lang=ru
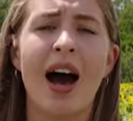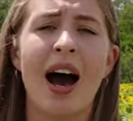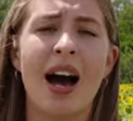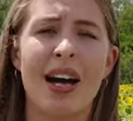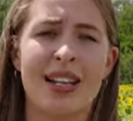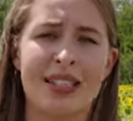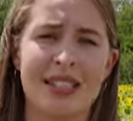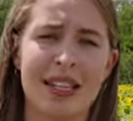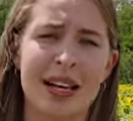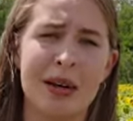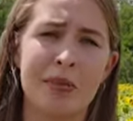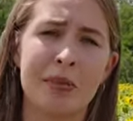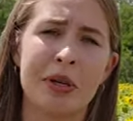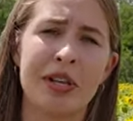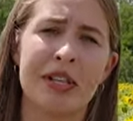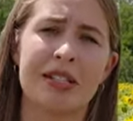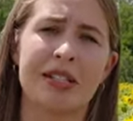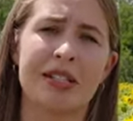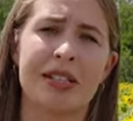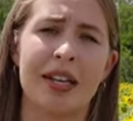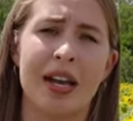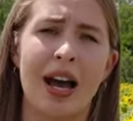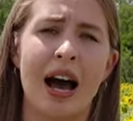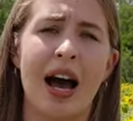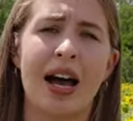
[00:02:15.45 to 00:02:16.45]
а
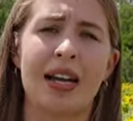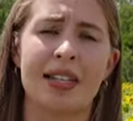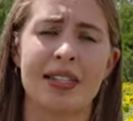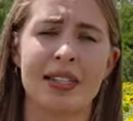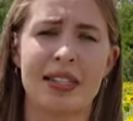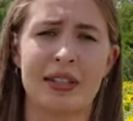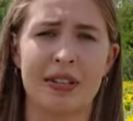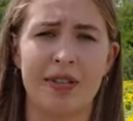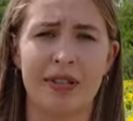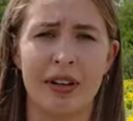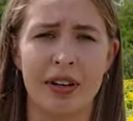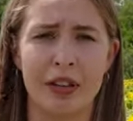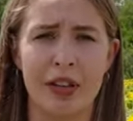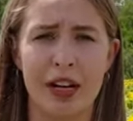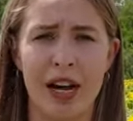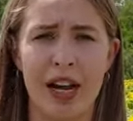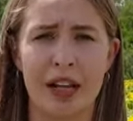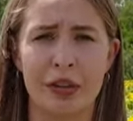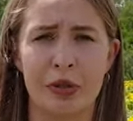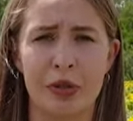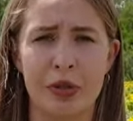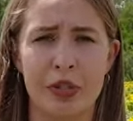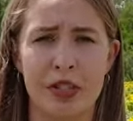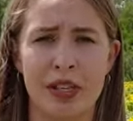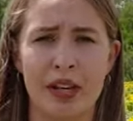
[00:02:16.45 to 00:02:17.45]
заморозки 1-2
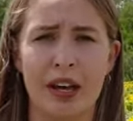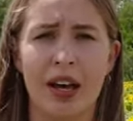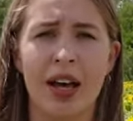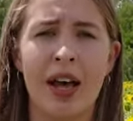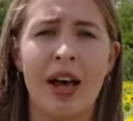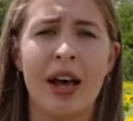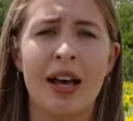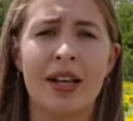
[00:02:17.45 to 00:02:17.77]
градуса.